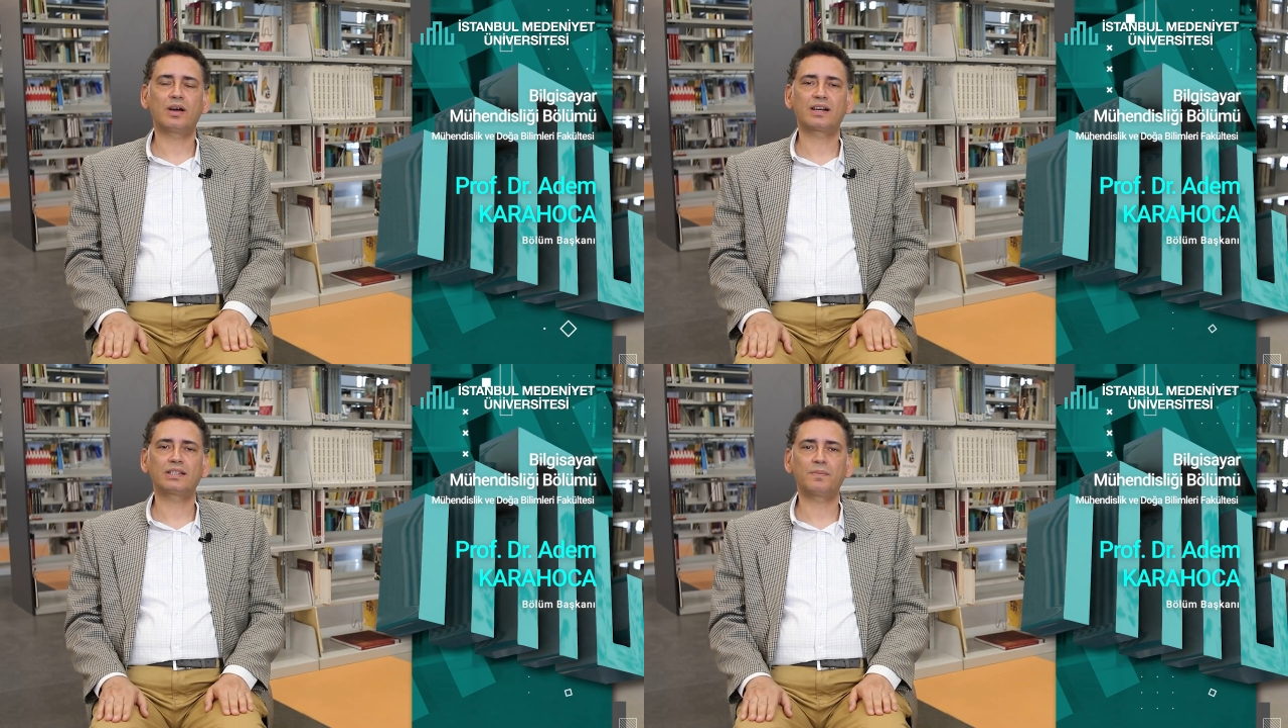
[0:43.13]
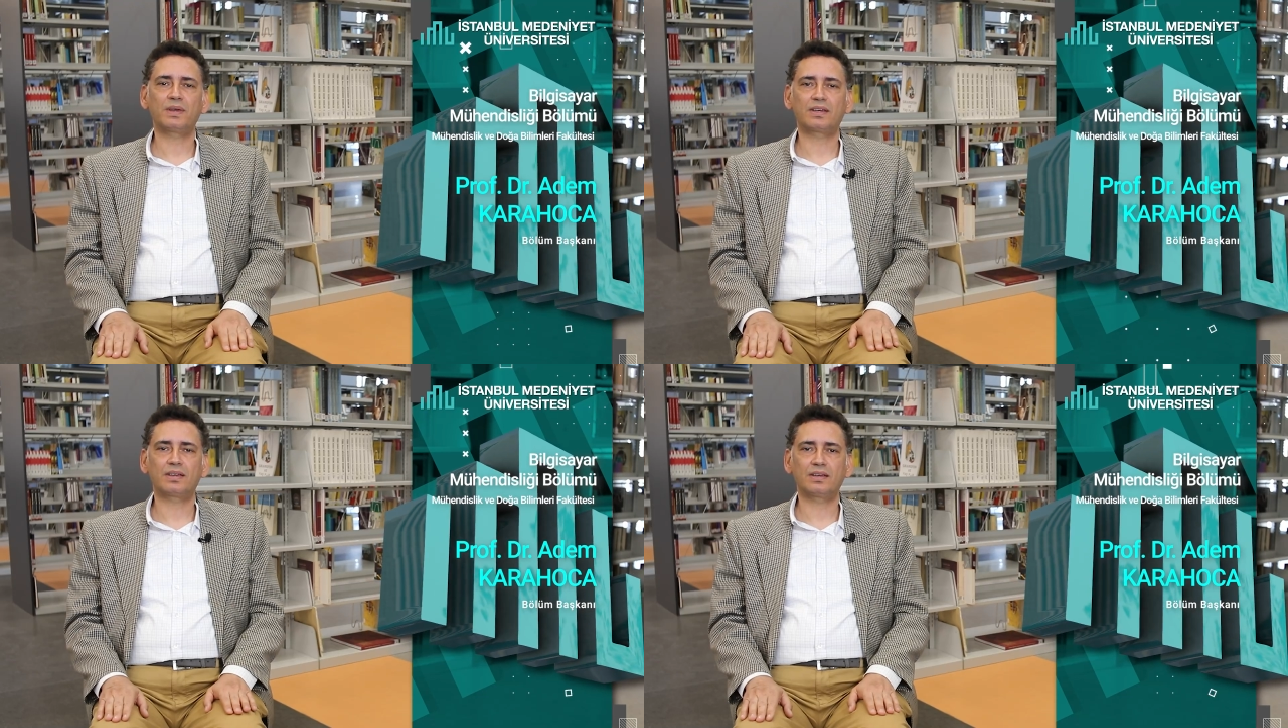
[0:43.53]

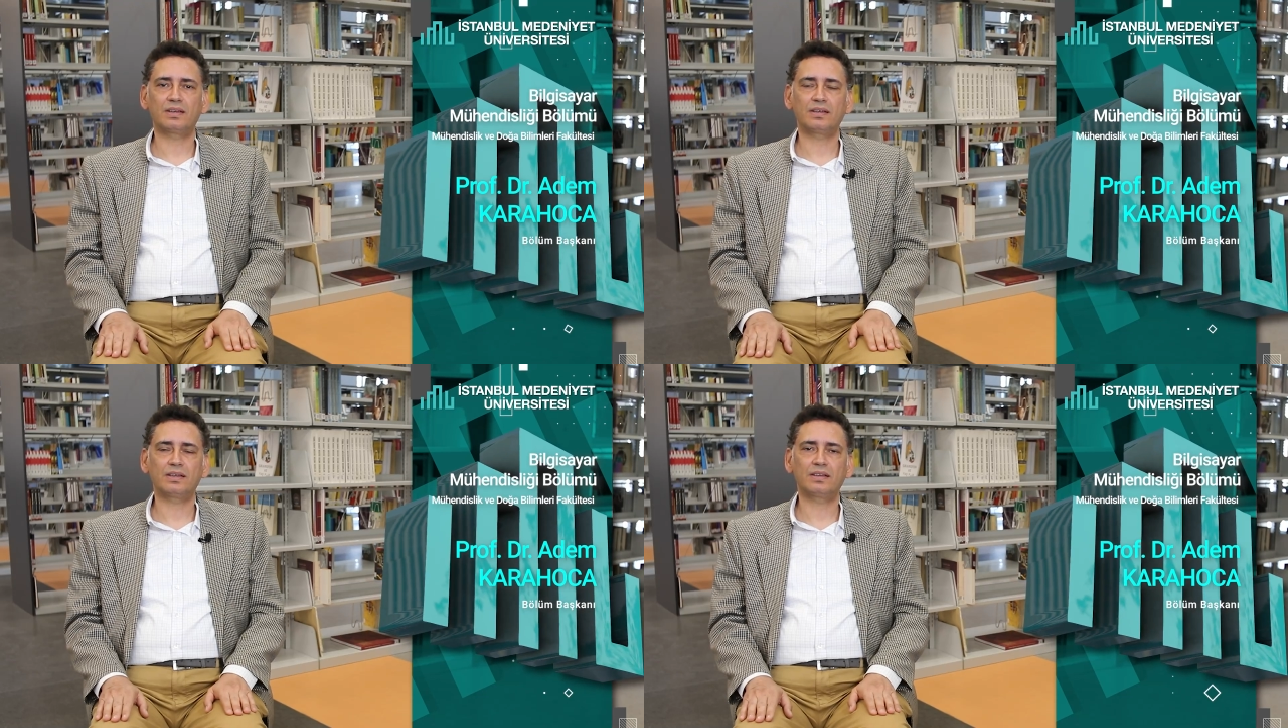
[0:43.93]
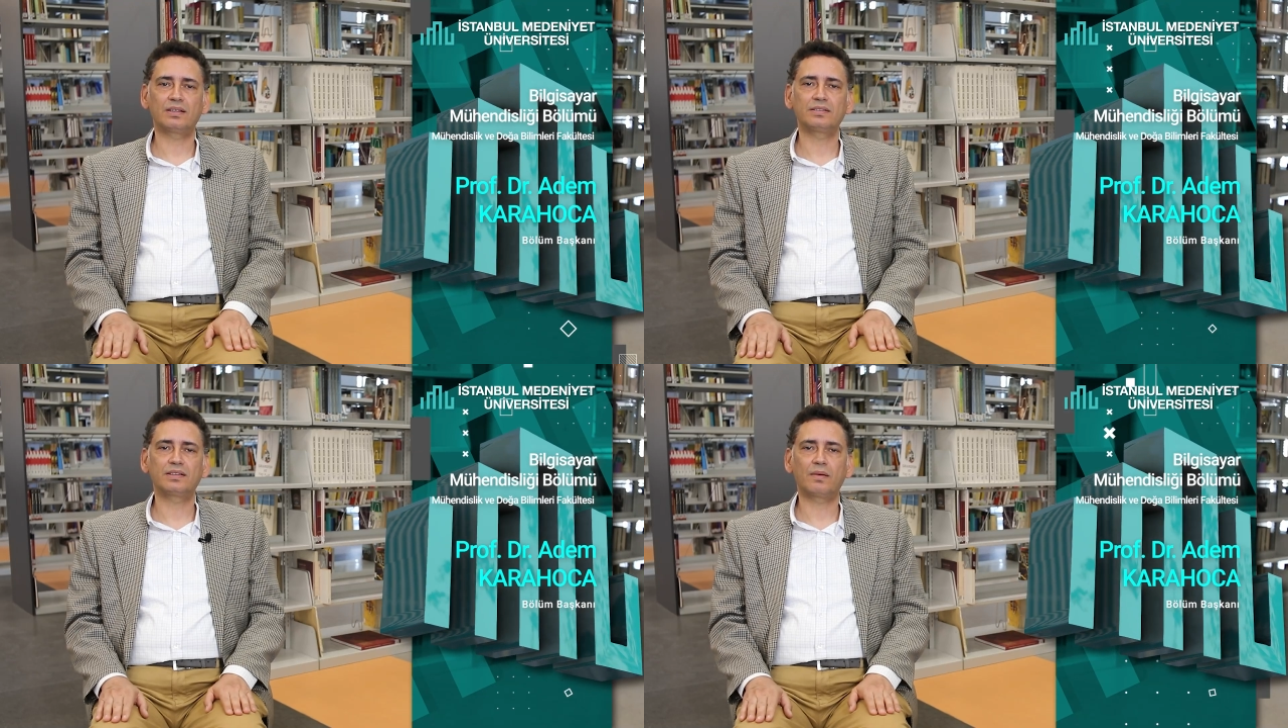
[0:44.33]
akademik e,
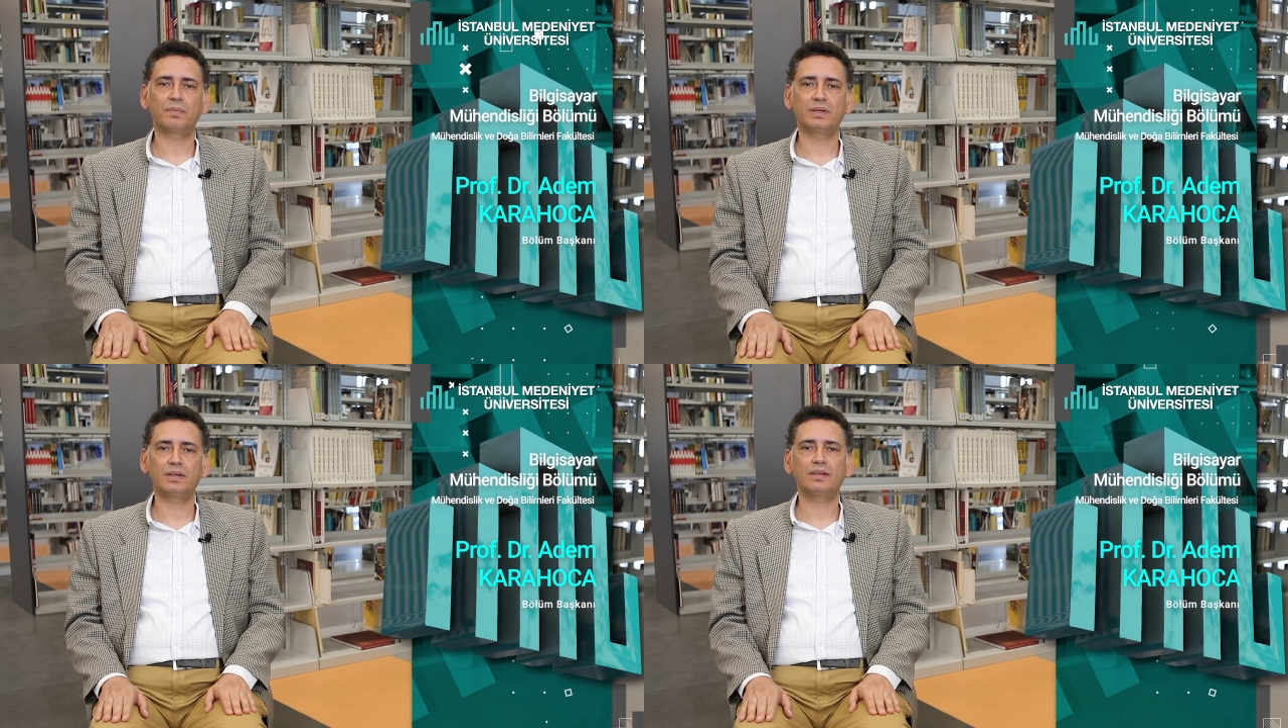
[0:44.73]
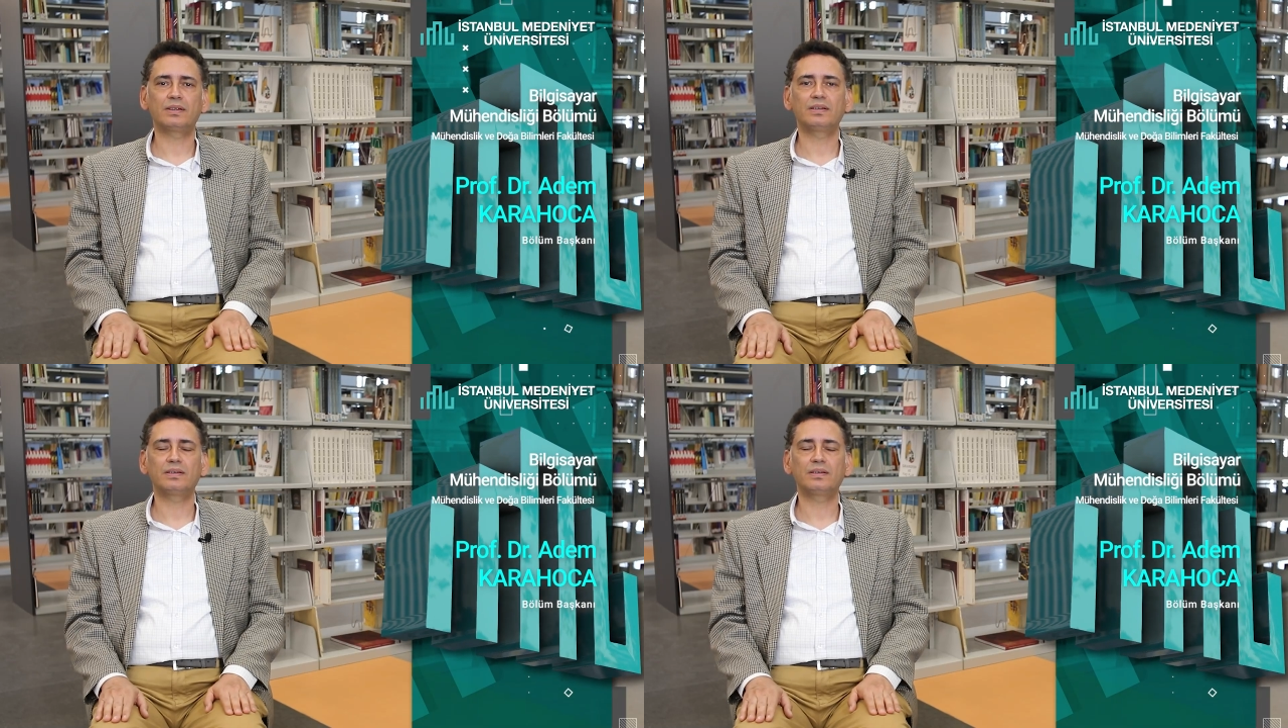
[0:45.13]
yılından beri